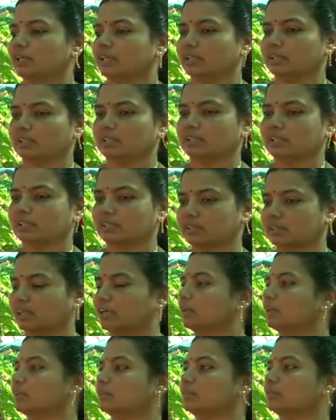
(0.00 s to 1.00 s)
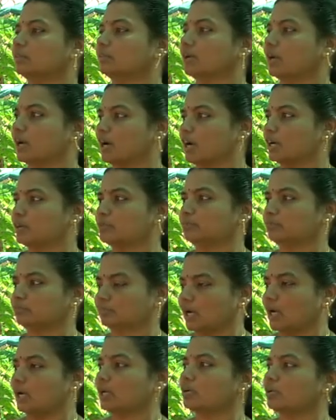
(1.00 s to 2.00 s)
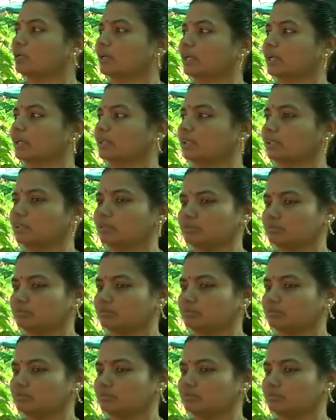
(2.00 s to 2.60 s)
அந்த க ஆடு மாடோட அந்த